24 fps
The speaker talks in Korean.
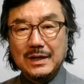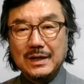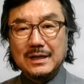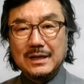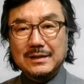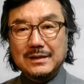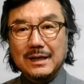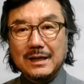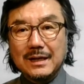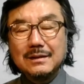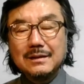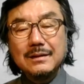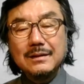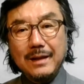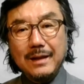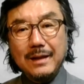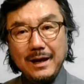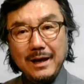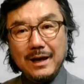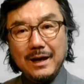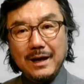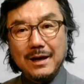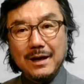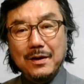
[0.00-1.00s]
자,
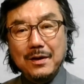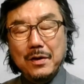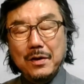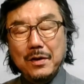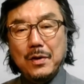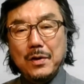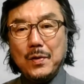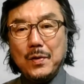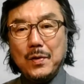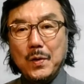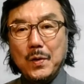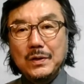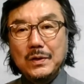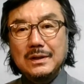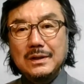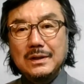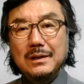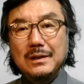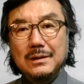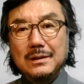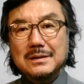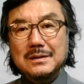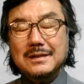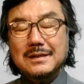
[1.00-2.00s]
그런데
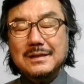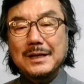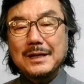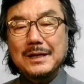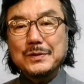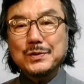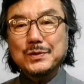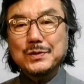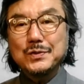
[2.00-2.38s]
콘티를 짤 수